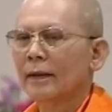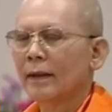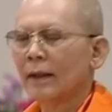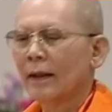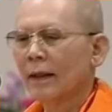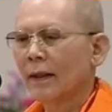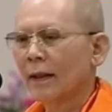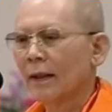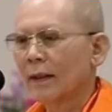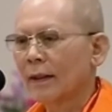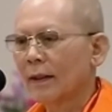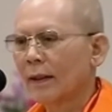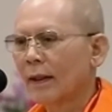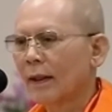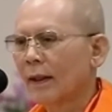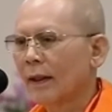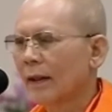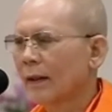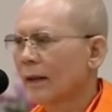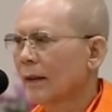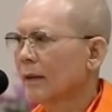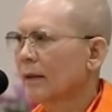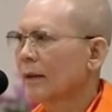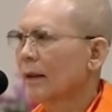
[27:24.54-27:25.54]
อย่างไร
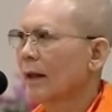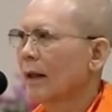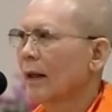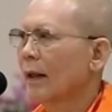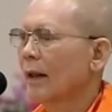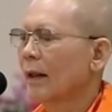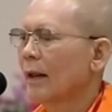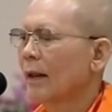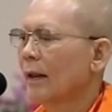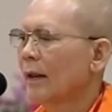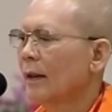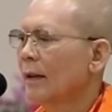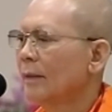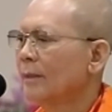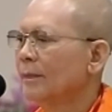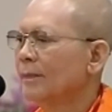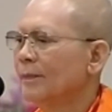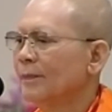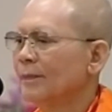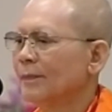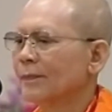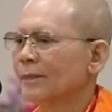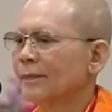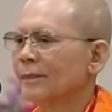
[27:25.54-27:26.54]
ก็ตาม
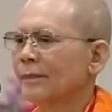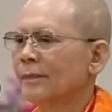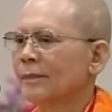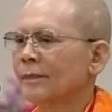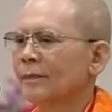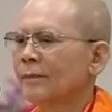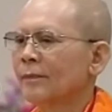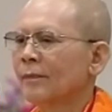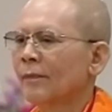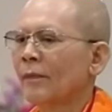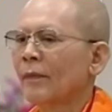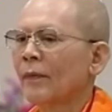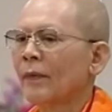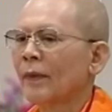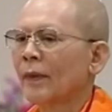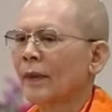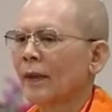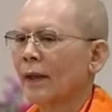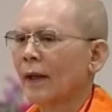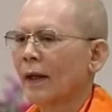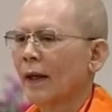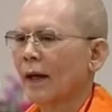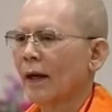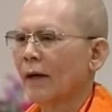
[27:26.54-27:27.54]

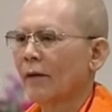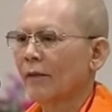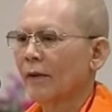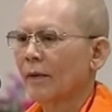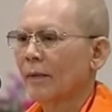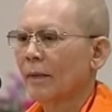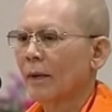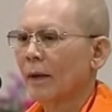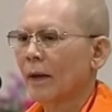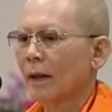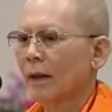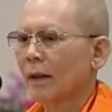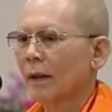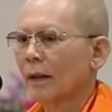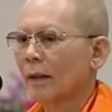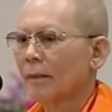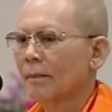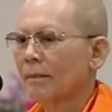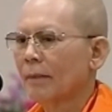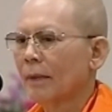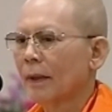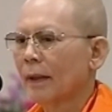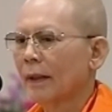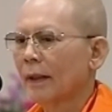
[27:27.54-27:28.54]
แต่หากวิบากกรรม
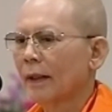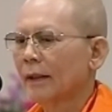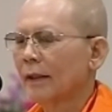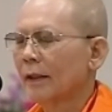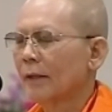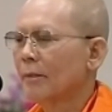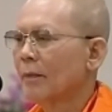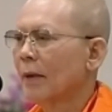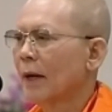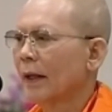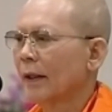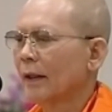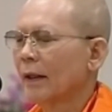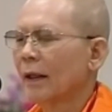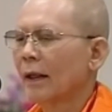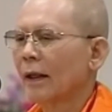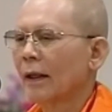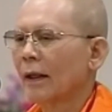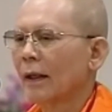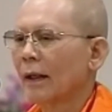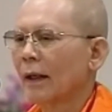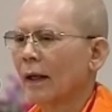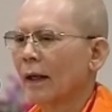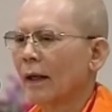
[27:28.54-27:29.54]
ปานาติบาตดัง
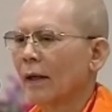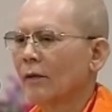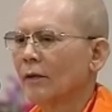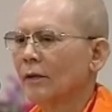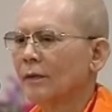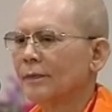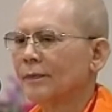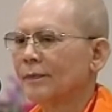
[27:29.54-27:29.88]
กล่าว